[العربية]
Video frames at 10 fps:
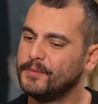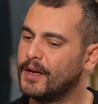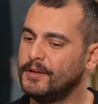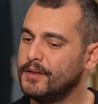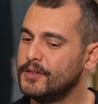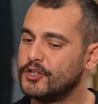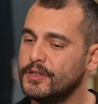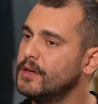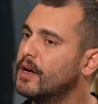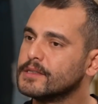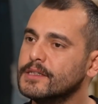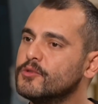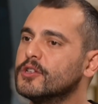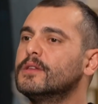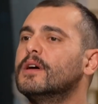يعني شيء عظيم
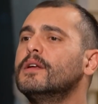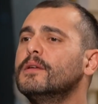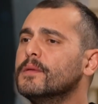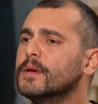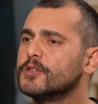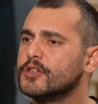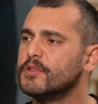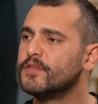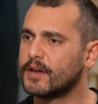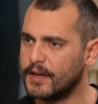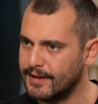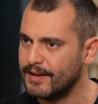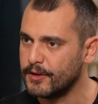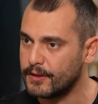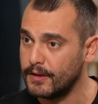جدا شيء بيفرح
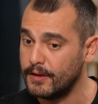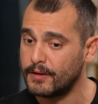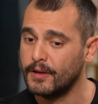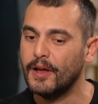القلب كثير